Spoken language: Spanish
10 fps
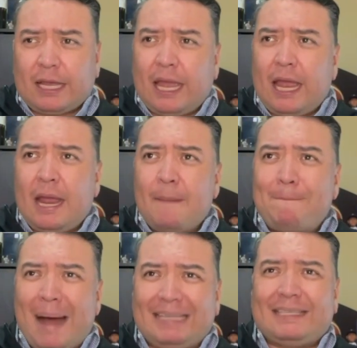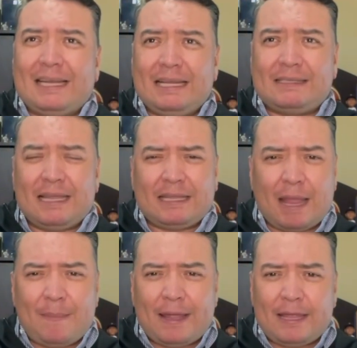que basan este
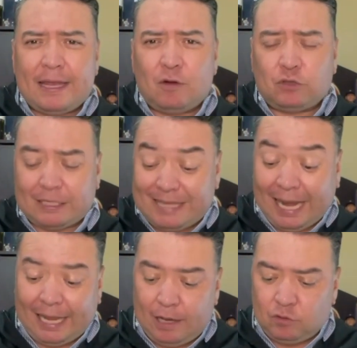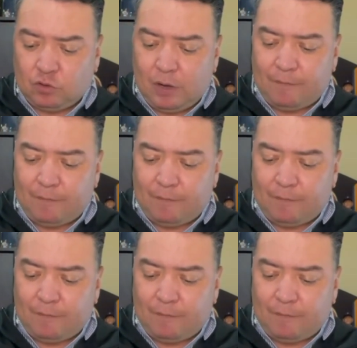tema de los extranjeros, ¿no?